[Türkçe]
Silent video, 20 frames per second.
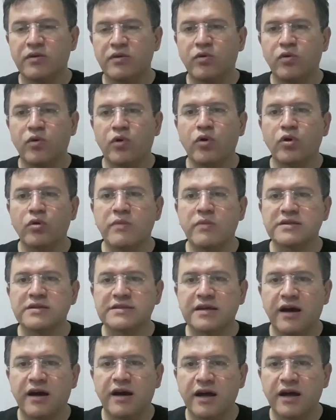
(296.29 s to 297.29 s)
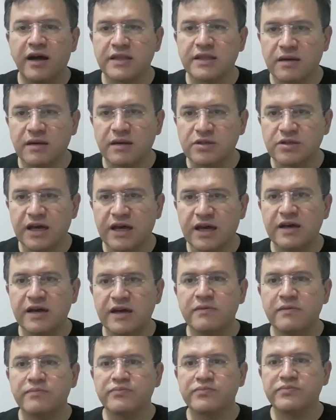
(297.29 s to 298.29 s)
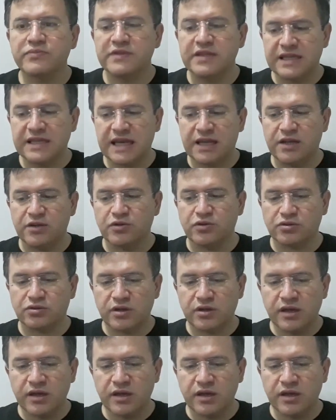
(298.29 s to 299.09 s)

olması anlamına geliyor.